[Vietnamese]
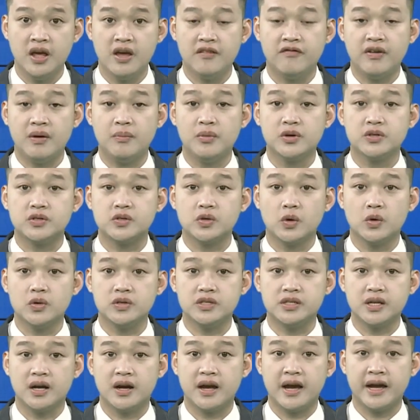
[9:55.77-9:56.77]
và một số
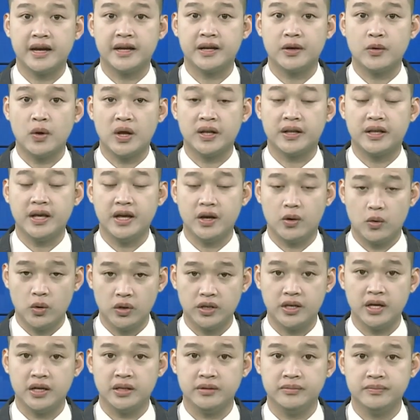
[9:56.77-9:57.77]
sở ngành đoàn thể của
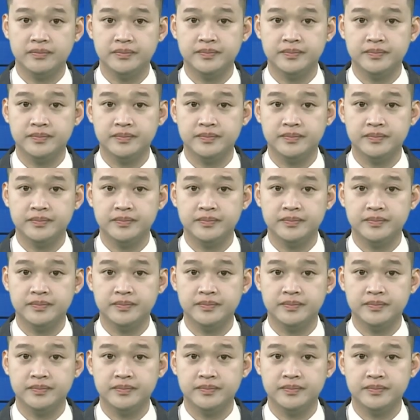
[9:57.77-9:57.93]
tỉnh.